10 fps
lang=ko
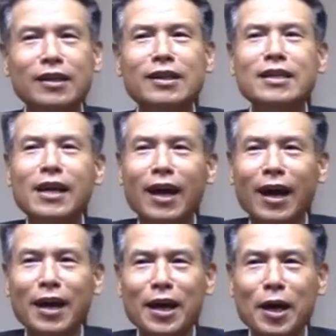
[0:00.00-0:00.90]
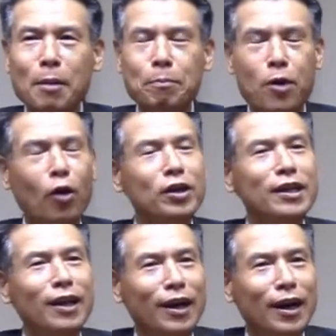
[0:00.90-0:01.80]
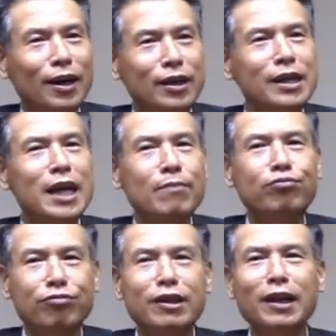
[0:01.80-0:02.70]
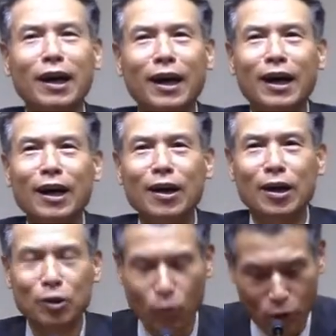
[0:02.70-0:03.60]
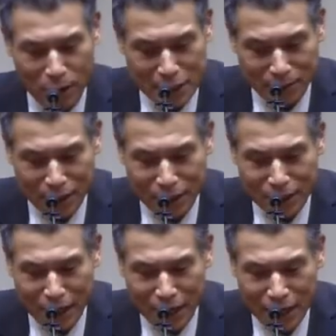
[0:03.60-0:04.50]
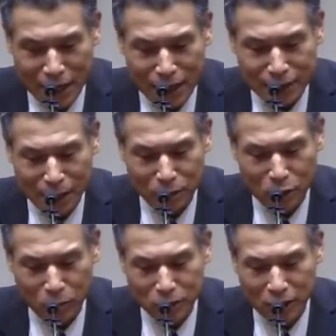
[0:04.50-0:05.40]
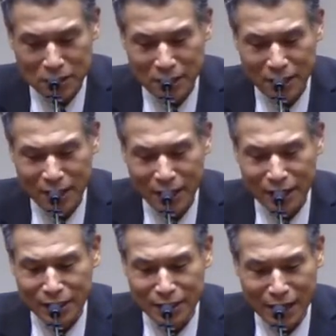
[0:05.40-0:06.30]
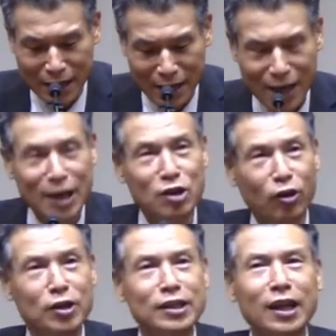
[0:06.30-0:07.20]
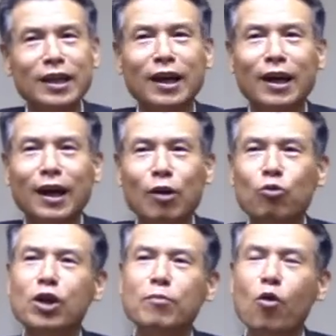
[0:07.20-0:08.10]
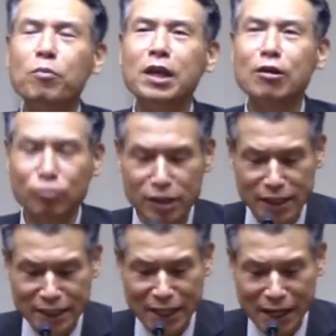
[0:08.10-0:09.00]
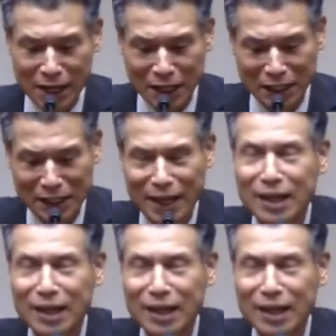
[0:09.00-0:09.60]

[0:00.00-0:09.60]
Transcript: 의의 병기다. 의의 무기다. 오늘 말씀의 의의 세 번역 버전에서는 의의 연장이다. 우리 몸이 우리 지체가